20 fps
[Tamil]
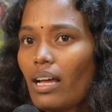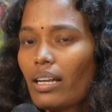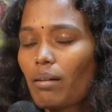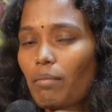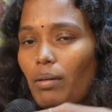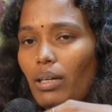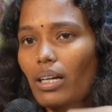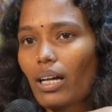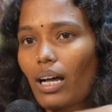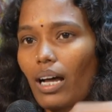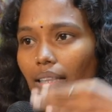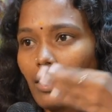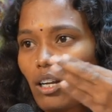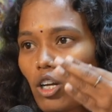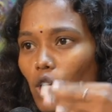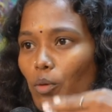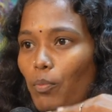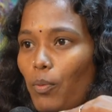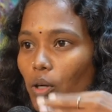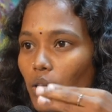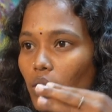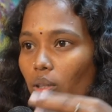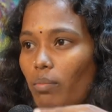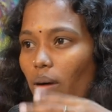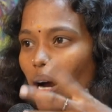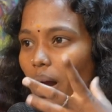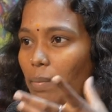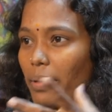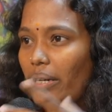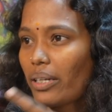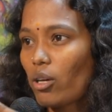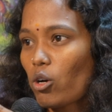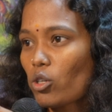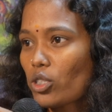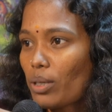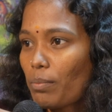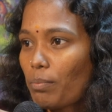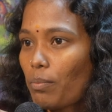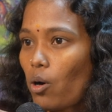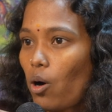நம்மளுக்கு அந்தளவுக்கு பொருந்துமா அப்படின்னு
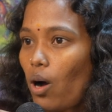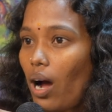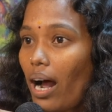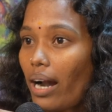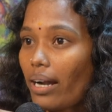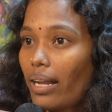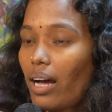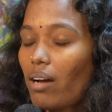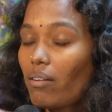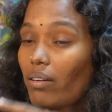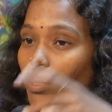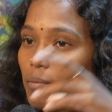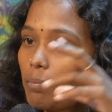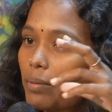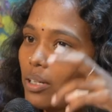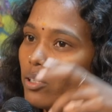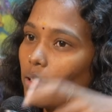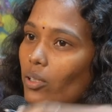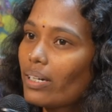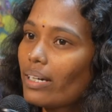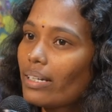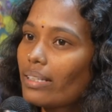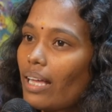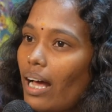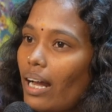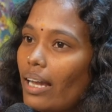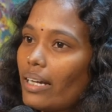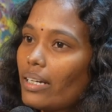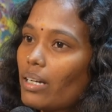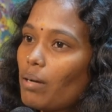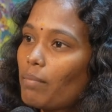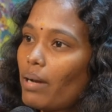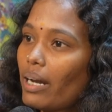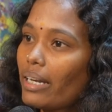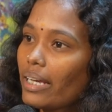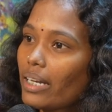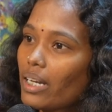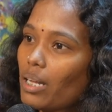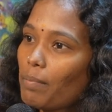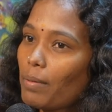யோசிப்போம் ஆனால் அவங்க இப்படி கொடுக்கறதால
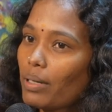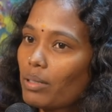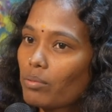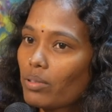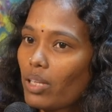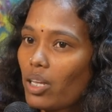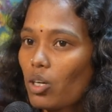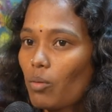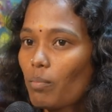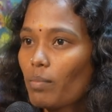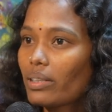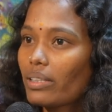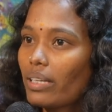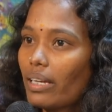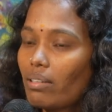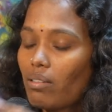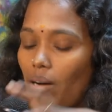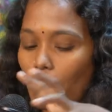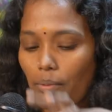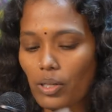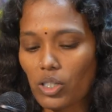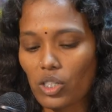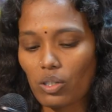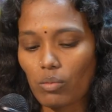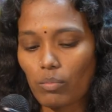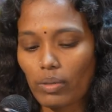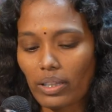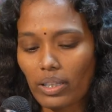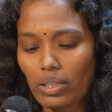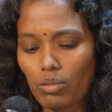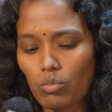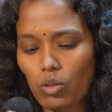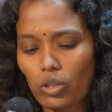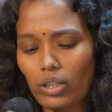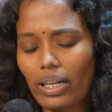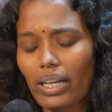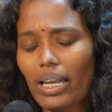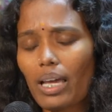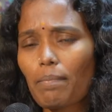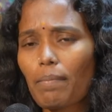நம்மளால் என்ன பண்ணணும்னா ரொம்ப தெளிவாக புரிஞ்சுக்க முடியுது
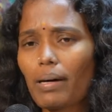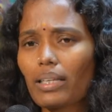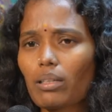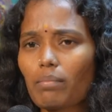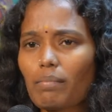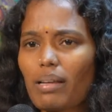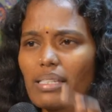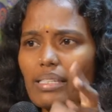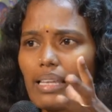முதல்ல பார்த்தோம்னா